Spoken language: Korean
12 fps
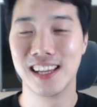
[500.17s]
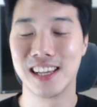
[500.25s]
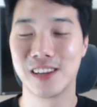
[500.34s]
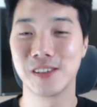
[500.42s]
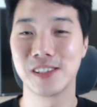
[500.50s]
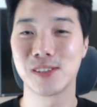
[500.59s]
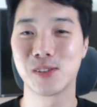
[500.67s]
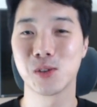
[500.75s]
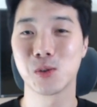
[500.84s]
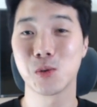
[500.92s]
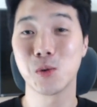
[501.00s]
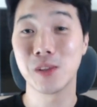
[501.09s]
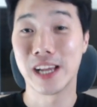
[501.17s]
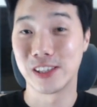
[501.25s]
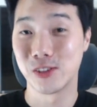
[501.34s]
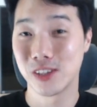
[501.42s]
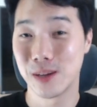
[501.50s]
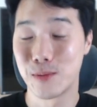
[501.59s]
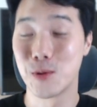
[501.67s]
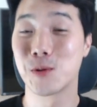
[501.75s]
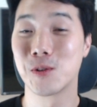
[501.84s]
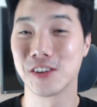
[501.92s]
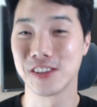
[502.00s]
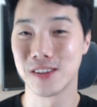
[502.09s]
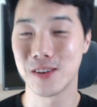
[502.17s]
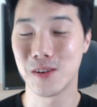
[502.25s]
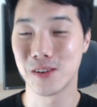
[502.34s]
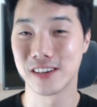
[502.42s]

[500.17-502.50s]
이런 식으로 또 나중에 볼 거거든요.